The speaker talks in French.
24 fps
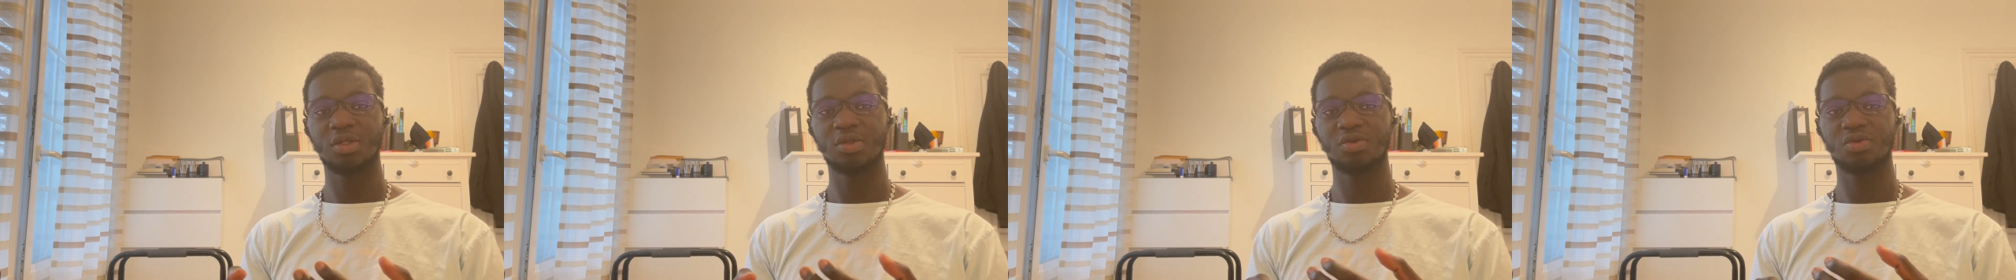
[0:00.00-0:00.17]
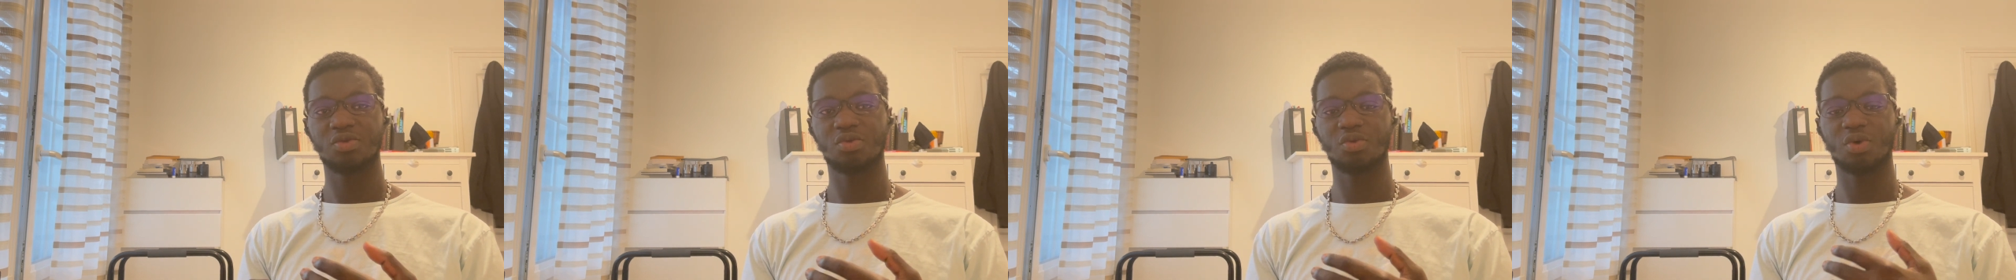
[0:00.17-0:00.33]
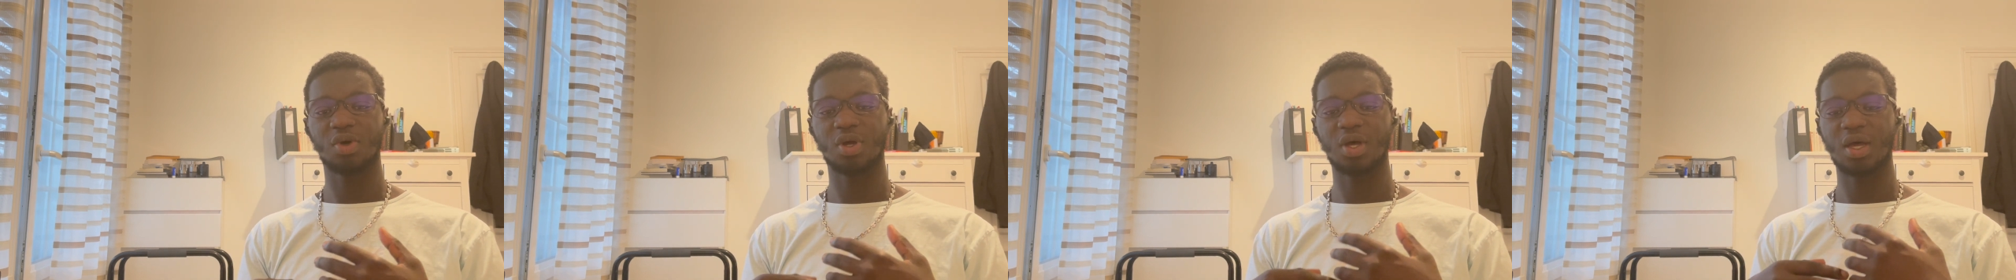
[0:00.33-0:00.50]

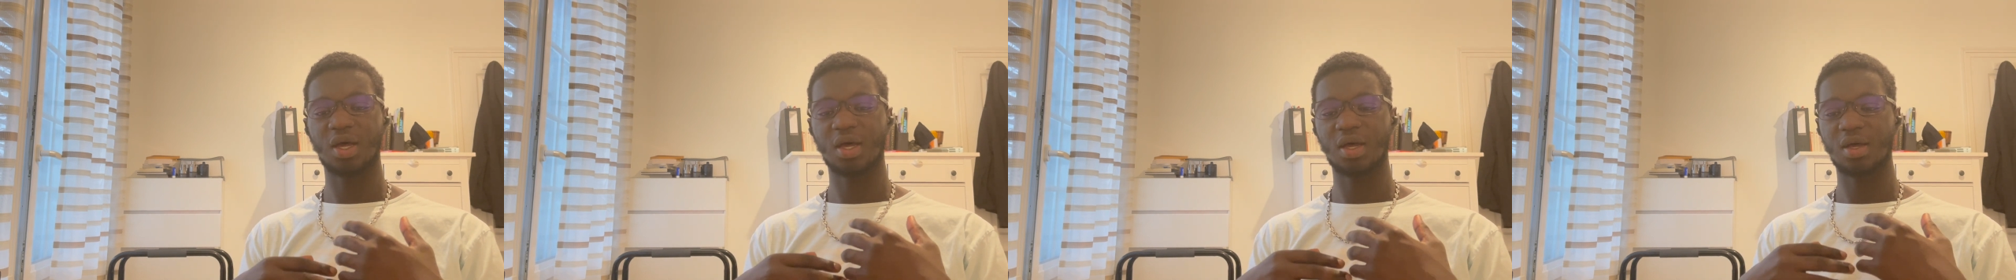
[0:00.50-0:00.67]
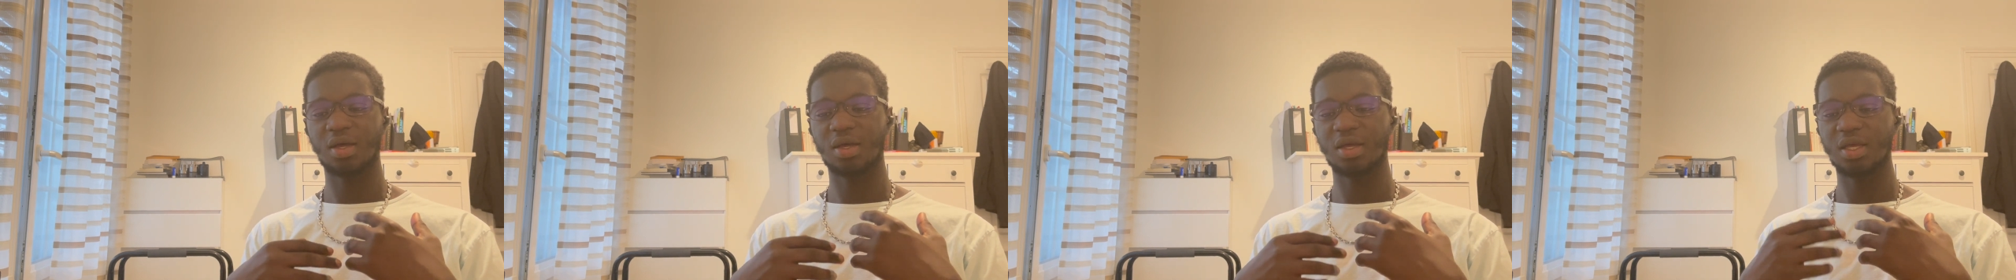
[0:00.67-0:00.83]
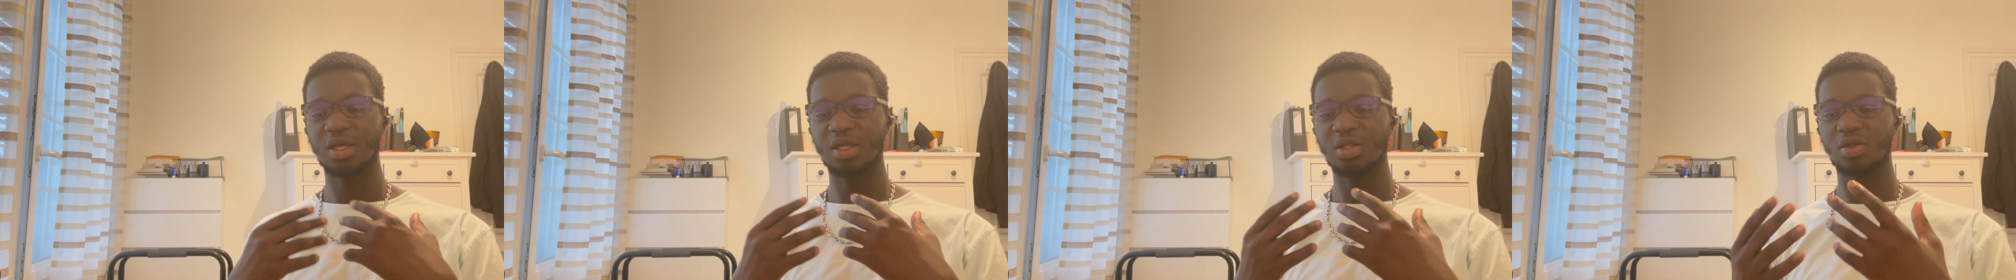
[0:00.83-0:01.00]
Tu auras
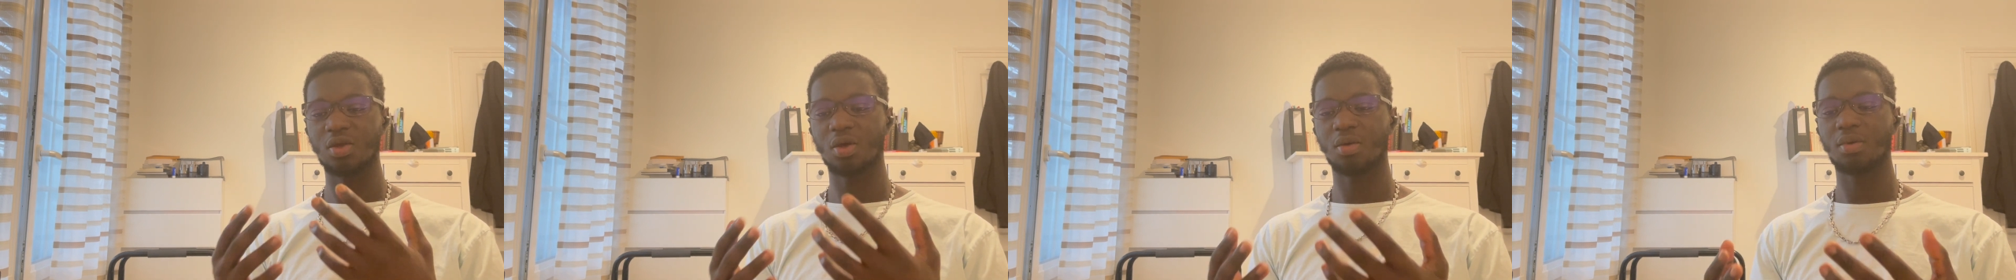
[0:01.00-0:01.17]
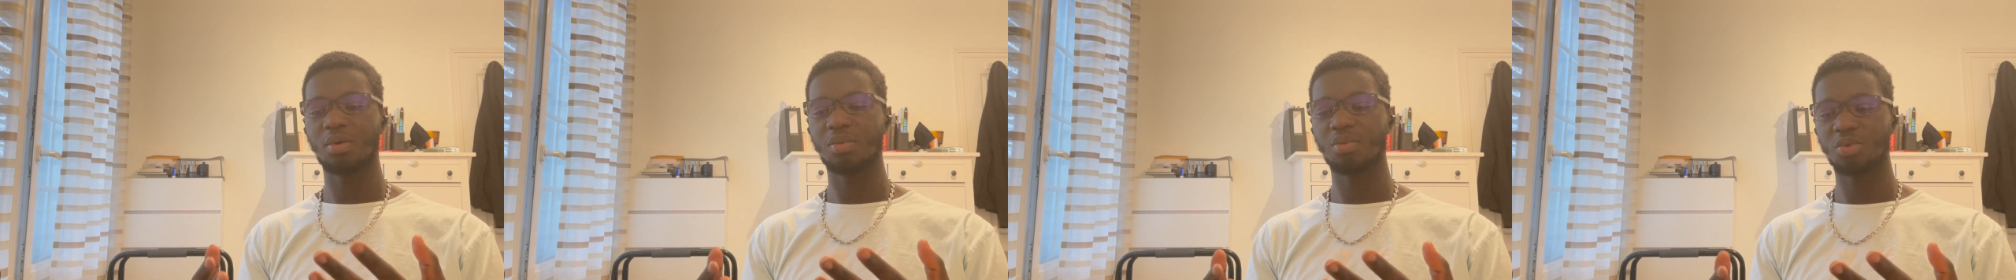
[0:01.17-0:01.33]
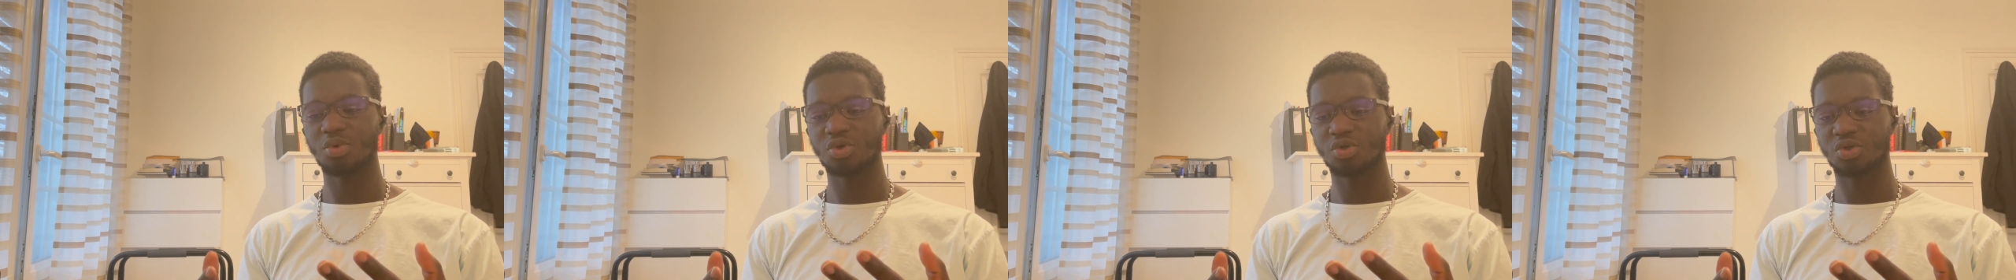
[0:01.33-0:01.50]

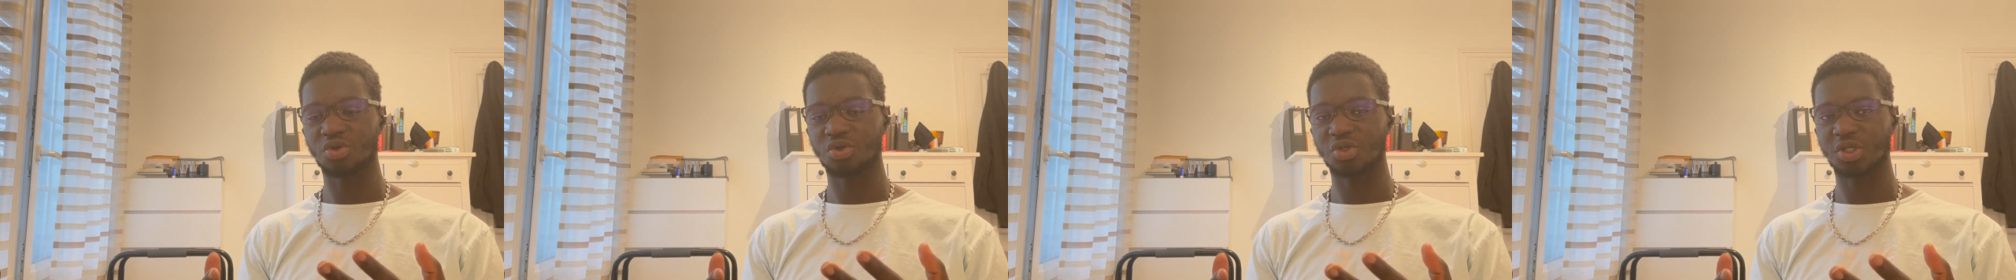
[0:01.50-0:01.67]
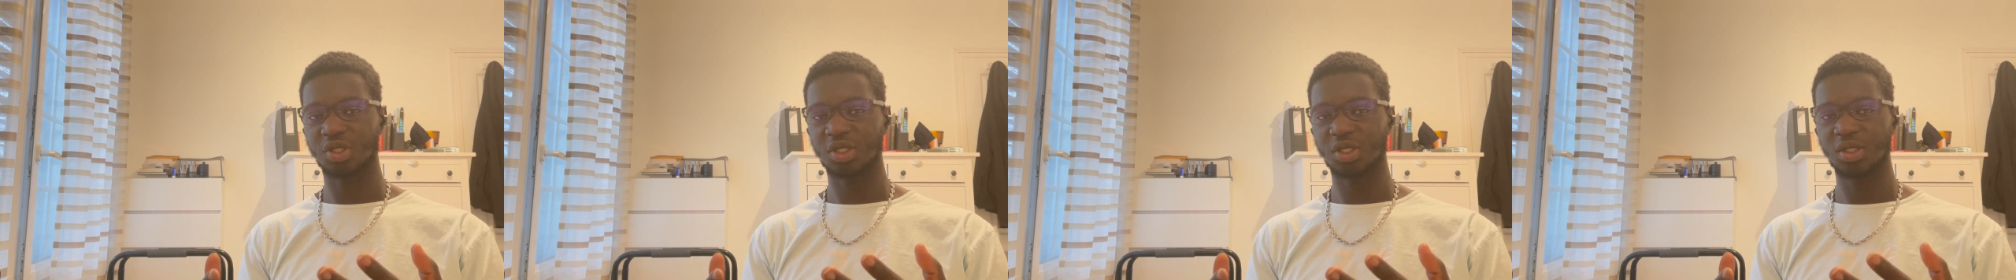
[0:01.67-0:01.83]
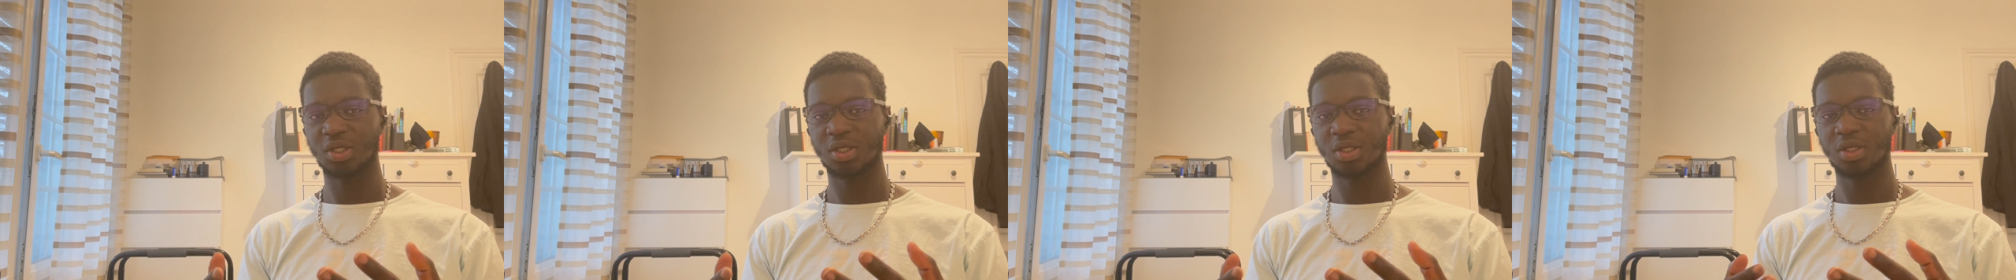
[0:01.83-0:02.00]
énormément
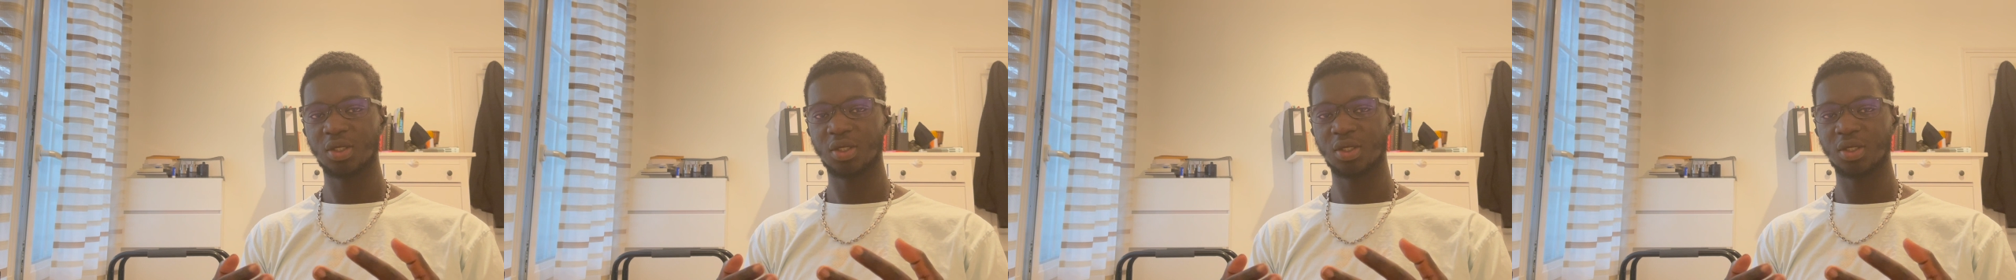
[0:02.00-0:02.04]
changé.